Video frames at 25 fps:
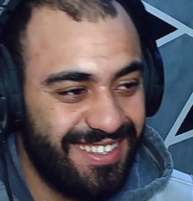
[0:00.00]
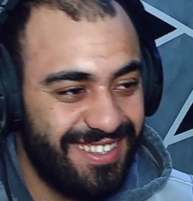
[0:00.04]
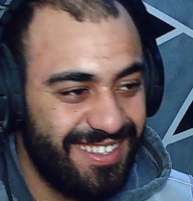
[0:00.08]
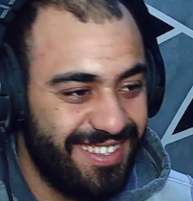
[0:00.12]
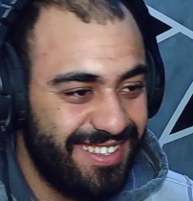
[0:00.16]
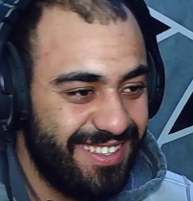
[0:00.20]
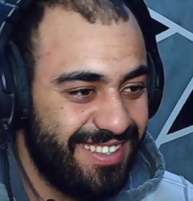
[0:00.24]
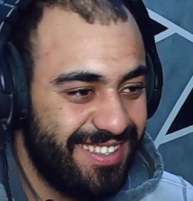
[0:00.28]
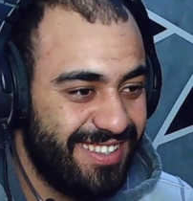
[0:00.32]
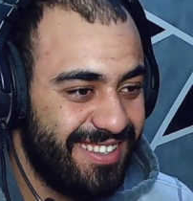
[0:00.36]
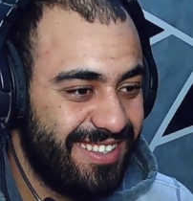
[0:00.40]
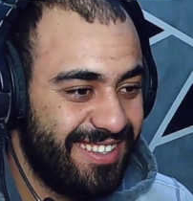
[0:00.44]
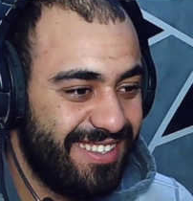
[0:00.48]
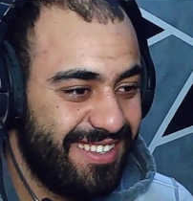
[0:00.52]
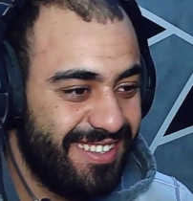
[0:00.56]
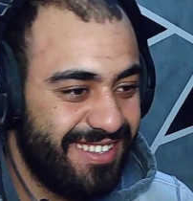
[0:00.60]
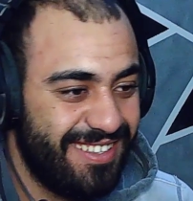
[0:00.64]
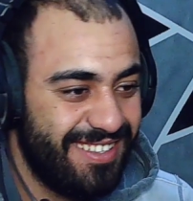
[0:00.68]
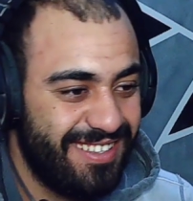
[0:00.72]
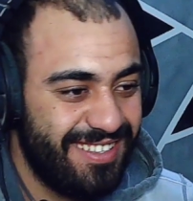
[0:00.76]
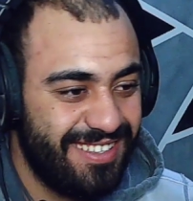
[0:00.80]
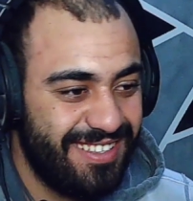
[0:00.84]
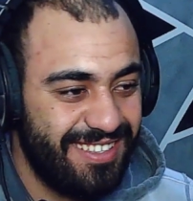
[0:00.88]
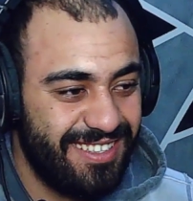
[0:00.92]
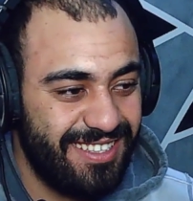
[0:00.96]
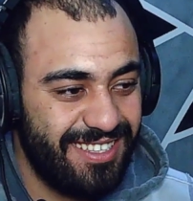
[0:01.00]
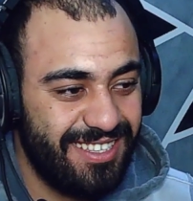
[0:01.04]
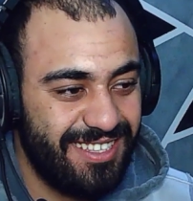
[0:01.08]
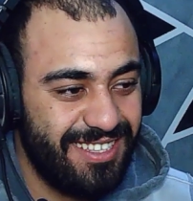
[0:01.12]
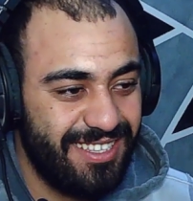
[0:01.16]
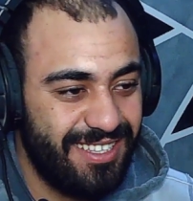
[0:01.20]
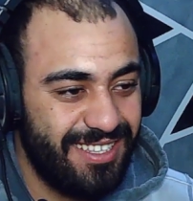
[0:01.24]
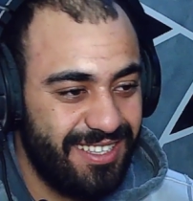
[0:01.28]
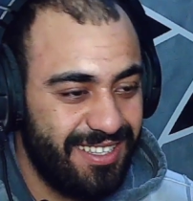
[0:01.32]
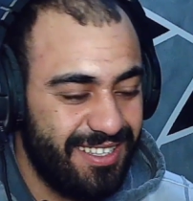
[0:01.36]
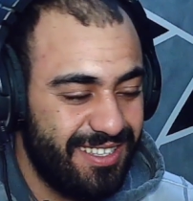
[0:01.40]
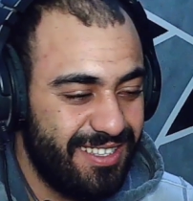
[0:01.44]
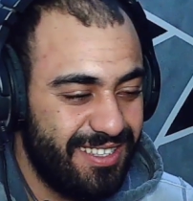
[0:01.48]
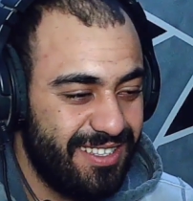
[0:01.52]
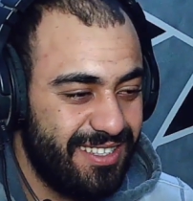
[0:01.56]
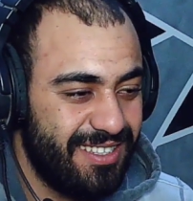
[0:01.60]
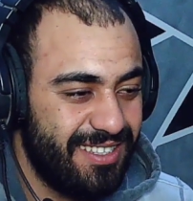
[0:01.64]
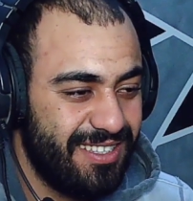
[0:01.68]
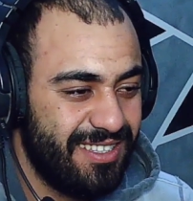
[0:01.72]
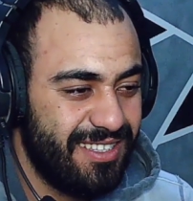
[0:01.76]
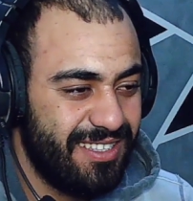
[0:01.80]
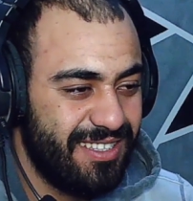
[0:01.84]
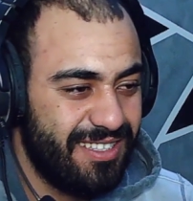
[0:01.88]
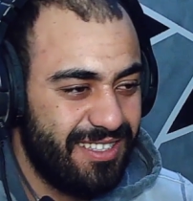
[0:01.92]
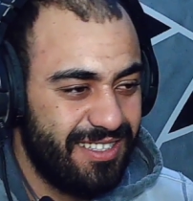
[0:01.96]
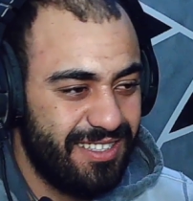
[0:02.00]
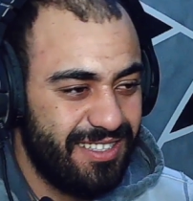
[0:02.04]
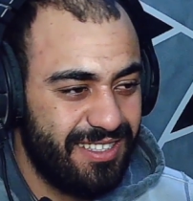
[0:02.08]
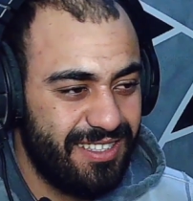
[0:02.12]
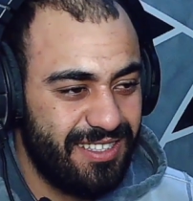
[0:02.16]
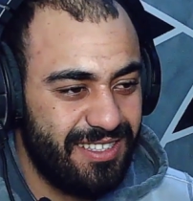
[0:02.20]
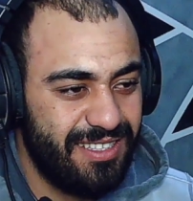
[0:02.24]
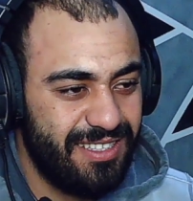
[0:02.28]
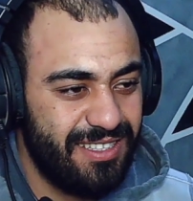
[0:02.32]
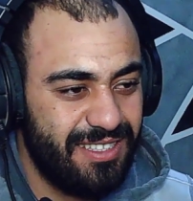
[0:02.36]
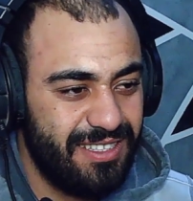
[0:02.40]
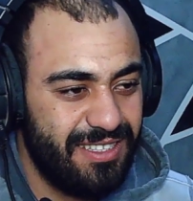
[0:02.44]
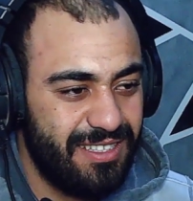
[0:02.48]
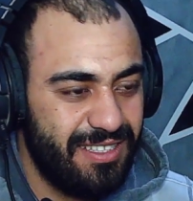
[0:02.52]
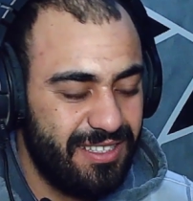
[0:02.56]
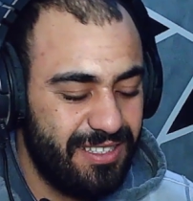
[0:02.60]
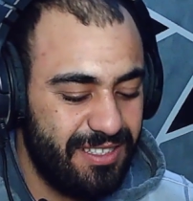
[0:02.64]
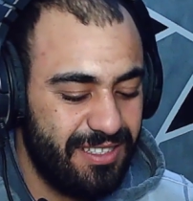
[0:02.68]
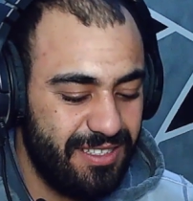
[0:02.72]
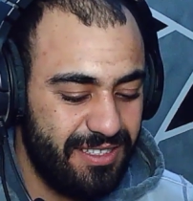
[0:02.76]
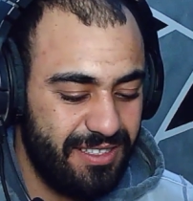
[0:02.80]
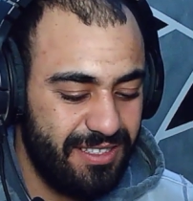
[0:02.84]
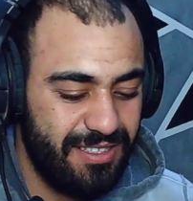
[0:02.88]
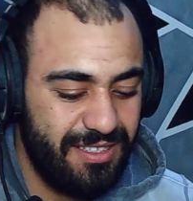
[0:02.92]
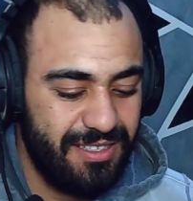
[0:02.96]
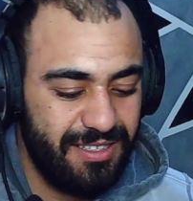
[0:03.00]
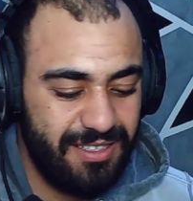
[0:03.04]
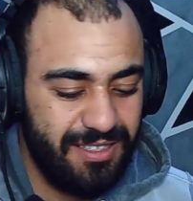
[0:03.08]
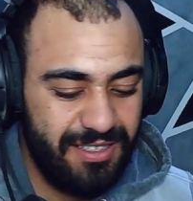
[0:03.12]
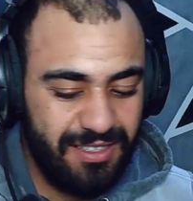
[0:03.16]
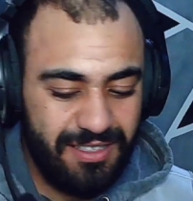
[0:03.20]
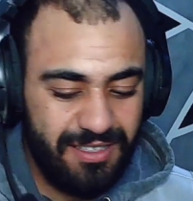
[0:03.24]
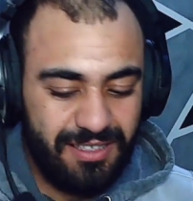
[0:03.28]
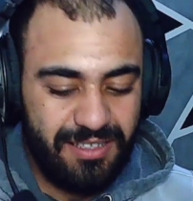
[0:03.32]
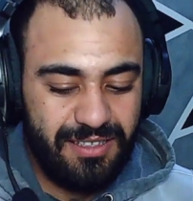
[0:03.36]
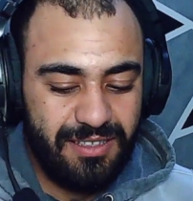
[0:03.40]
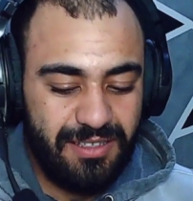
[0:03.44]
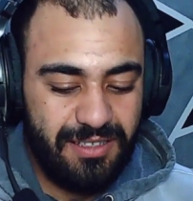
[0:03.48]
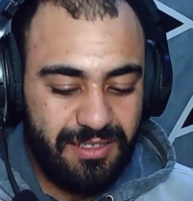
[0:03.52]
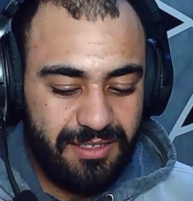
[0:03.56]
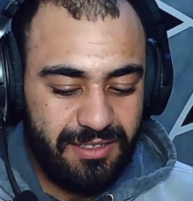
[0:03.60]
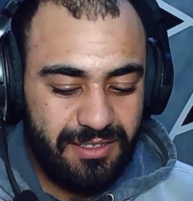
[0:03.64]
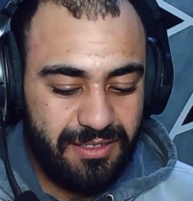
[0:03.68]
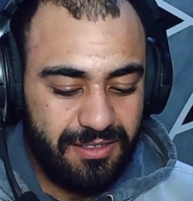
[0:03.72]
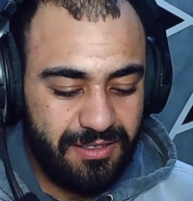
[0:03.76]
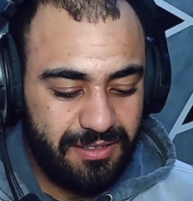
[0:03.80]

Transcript: معلي بوت جملة فوت من دقة الباب ما بيناتنا فما